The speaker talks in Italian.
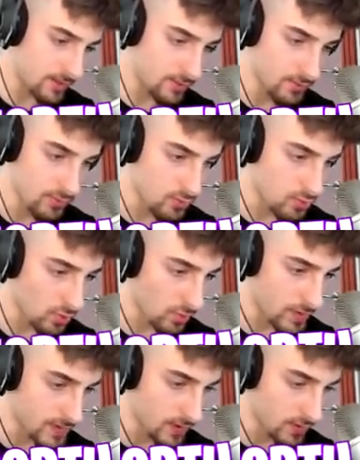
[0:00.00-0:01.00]
non, non so
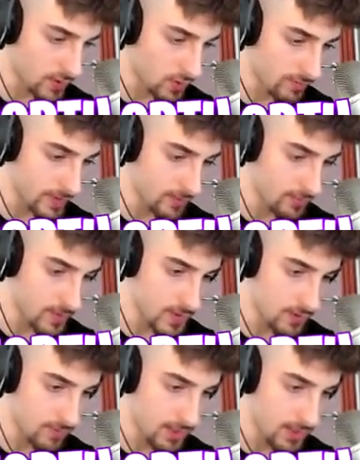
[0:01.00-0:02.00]
questa cosa come sia
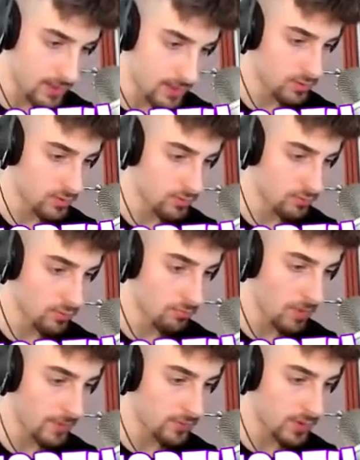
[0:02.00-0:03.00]
possibile. Non, non mi
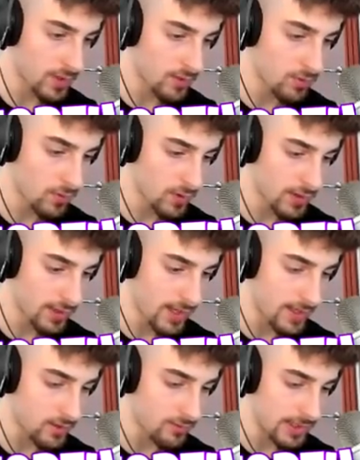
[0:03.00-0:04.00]
ha fatto neanche una volta
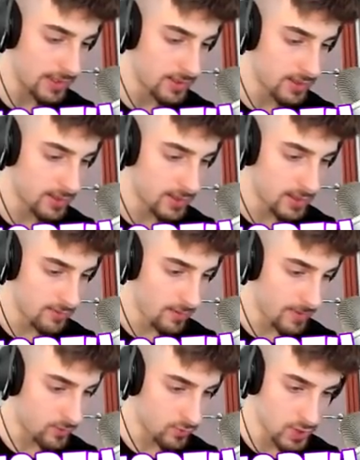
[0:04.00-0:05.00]
danno, ma...
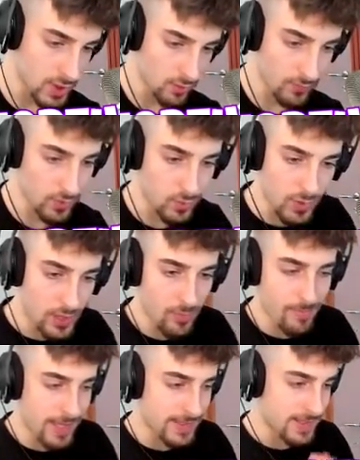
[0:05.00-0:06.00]
Vabbè, sono stato fortunato e
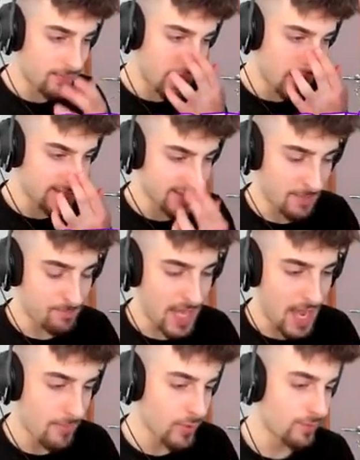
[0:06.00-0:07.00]
basta, via.
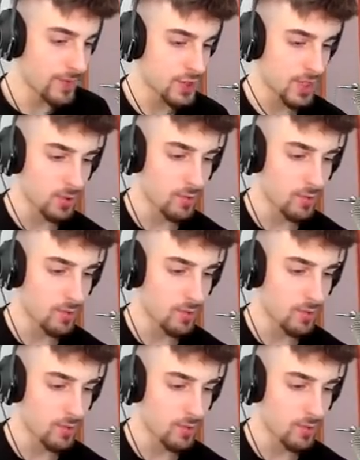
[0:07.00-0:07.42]
Scappiamo, non facciamo